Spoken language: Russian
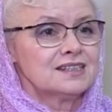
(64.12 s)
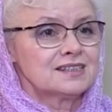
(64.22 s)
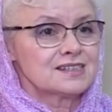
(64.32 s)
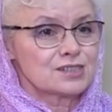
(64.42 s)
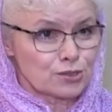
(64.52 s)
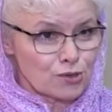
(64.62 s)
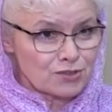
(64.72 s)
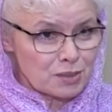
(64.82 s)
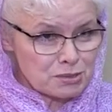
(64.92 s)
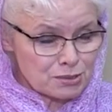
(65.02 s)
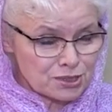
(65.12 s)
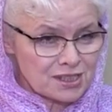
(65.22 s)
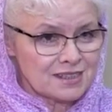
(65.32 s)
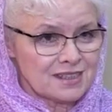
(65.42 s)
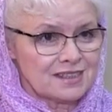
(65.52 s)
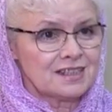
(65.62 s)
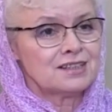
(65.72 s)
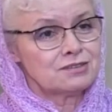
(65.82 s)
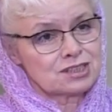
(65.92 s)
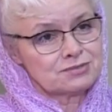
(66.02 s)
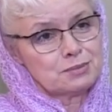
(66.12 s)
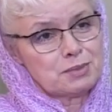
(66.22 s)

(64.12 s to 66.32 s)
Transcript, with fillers: Это церковное послушание или ваш